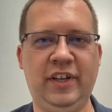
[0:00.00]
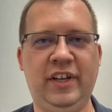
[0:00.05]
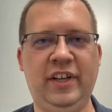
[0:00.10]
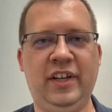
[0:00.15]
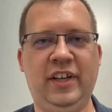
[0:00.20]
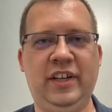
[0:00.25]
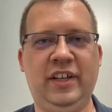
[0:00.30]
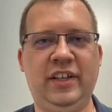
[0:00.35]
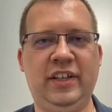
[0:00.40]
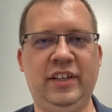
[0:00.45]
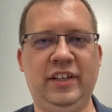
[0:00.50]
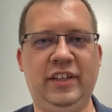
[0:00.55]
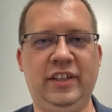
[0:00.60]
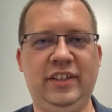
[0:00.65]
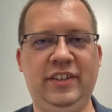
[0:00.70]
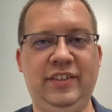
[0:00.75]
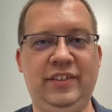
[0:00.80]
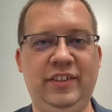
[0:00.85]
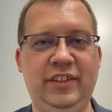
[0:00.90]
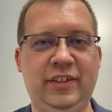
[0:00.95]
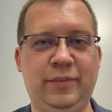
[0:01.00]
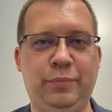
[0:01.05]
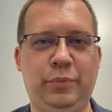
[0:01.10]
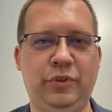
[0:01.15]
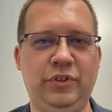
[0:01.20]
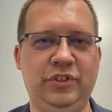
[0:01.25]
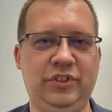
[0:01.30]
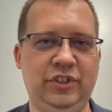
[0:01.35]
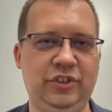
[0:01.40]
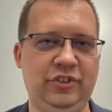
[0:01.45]
e, i z ich
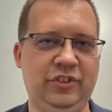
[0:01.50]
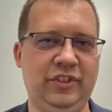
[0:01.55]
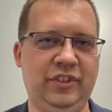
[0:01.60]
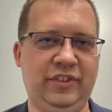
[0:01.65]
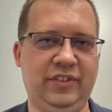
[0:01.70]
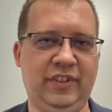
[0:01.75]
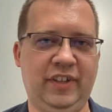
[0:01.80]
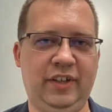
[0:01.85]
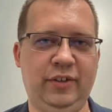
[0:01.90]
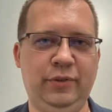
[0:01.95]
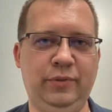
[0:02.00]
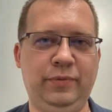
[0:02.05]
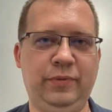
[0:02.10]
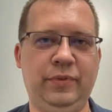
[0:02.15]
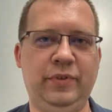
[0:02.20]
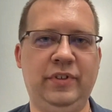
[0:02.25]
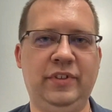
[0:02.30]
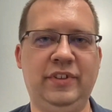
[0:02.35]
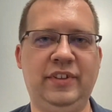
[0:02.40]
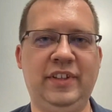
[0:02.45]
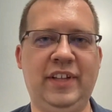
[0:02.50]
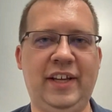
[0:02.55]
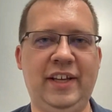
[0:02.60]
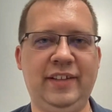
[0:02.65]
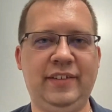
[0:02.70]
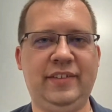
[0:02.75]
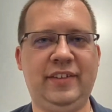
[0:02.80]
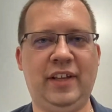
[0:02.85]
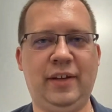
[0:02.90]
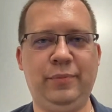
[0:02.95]
politycznych celów na
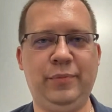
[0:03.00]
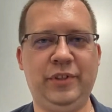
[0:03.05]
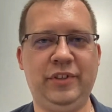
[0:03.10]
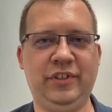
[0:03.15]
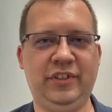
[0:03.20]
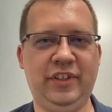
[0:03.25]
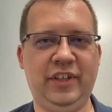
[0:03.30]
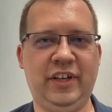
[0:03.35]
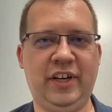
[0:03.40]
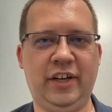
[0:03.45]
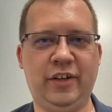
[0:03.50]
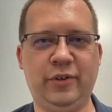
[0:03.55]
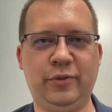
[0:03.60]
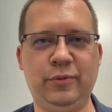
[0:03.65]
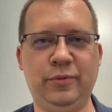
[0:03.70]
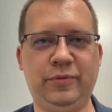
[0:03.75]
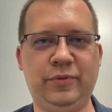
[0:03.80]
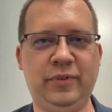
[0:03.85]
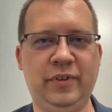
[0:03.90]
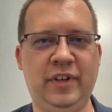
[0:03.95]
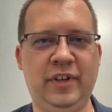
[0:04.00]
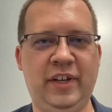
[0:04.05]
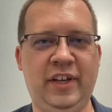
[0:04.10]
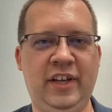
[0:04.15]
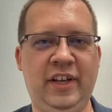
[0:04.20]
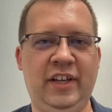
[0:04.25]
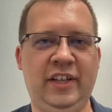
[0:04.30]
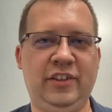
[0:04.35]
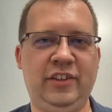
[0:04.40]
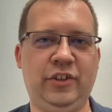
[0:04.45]
samych hierarchów.
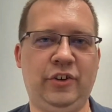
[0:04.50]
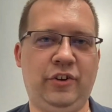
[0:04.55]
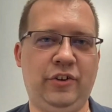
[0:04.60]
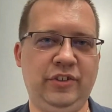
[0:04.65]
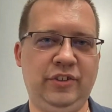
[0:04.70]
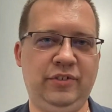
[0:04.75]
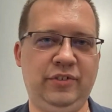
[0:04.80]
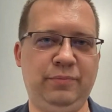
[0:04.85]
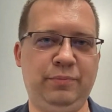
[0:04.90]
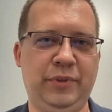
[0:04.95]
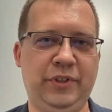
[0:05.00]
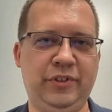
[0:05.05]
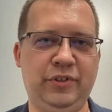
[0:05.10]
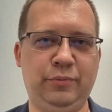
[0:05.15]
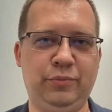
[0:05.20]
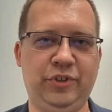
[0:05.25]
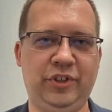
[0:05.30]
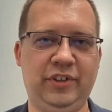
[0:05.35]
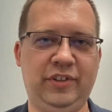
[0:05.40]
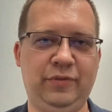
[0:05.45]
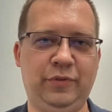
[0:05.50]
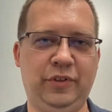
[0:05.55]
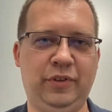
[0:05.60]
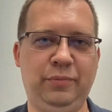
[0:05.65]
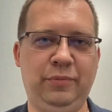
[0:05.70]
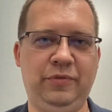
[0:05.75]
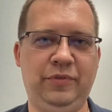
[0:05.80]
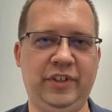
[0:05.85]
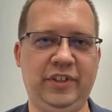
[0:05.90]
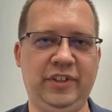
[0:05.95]
To oni będą przed swoimi
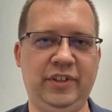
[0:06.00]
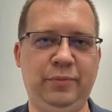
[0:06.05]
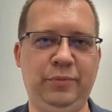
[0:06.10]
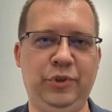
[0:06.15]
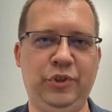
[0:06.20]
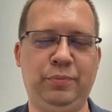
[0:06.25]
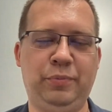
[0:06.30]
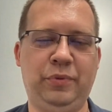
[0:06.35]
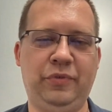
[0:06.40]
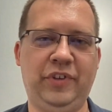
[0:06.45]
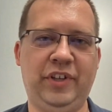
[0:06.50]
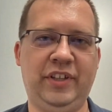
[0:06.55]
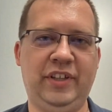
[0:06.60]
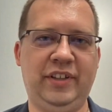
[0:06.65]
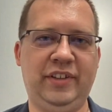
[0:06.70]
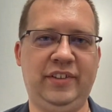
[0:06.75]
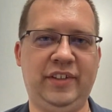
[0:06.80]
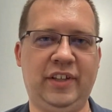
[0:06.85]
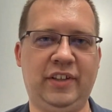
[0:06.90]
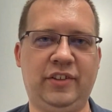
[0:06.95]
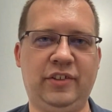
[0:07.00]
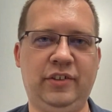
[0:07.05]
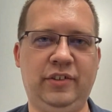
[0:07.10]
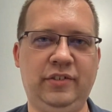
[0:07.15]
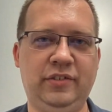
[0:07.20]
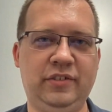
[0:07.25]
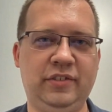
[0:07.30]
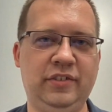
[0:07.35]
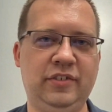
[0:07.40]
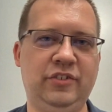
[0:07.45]
wiernymi odpowiadać za to,
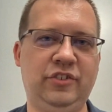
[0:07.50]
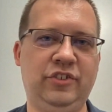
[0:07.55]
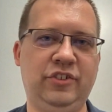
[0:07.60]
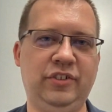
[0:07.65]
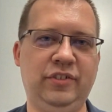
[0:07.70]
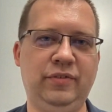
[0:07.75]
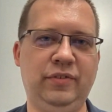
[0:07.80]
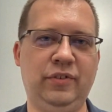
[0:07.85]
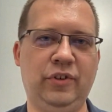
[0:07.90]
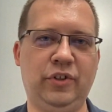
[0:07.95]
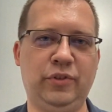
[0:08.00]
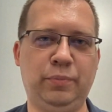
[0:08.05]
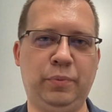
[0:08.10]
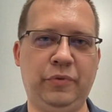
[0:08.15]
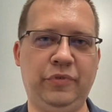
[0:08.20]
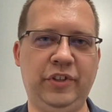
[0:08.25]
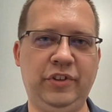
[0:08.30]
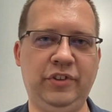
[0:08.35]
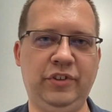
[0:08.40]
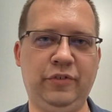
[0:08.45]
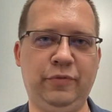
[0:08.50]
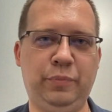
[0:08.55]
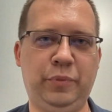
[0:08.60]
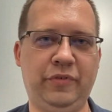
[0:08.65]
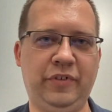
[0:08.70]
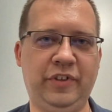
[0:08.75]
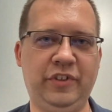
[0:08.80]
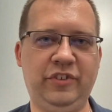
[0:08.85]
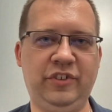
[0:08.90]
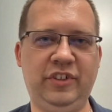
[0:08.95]
czy odpowiednio
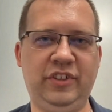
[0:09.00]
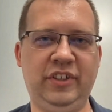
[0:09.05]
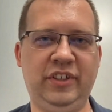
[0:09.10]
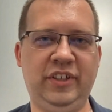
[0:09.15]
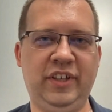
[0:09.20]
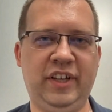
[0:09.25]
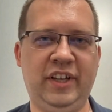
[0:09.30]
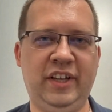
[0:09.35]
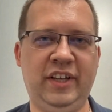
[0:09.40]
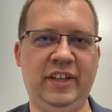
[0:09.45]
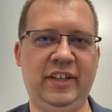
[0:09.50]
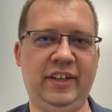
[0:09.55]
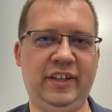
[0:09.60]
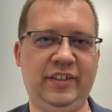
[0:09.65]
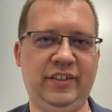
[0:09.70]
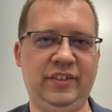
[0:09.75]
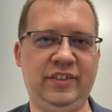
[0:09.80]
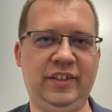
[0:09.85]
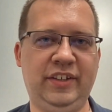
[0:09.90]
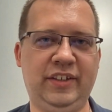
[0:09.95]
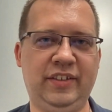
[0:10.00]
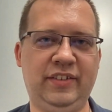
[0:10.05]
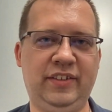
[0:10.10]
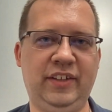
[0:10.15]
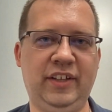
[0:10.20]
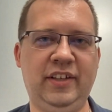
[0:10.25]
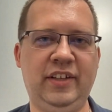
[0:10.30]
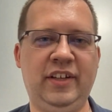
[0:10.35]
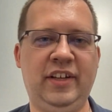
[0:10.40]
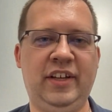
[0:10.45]
wprowadzili
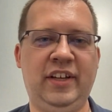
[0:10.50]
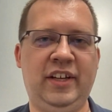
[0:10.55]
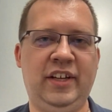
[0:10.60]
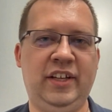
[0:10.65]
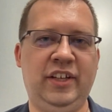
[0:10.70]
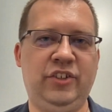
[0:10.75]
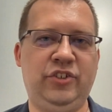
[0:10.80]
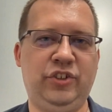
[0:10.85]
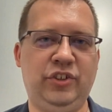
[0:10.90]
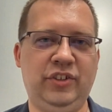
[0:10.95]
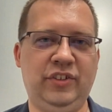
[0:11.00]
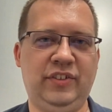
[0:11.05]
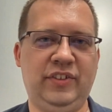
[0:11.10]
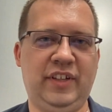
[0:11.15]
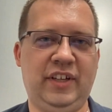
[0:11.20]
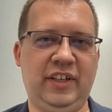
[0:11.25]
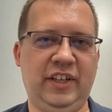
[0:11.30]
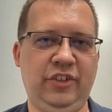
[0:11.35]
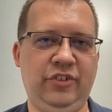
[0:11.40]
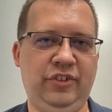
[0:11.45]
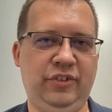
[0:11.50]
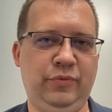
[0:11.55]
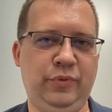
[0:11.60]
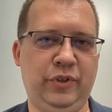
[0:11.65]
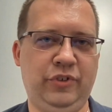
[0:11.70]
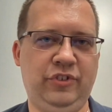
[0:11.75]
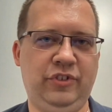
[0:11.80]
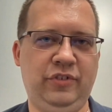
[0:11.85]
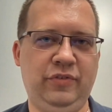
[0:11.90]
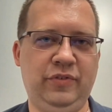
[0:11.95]
restrykcje, czy znaleźli
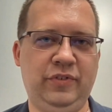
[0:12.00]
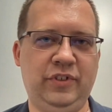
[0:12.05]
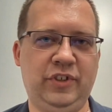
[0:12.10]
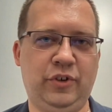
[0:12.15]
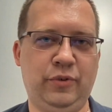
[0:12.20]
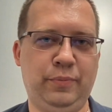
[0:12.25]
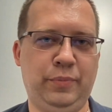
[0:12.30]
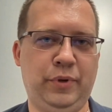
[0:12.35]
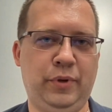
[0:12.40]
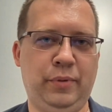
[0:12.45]
właściwy kompromis,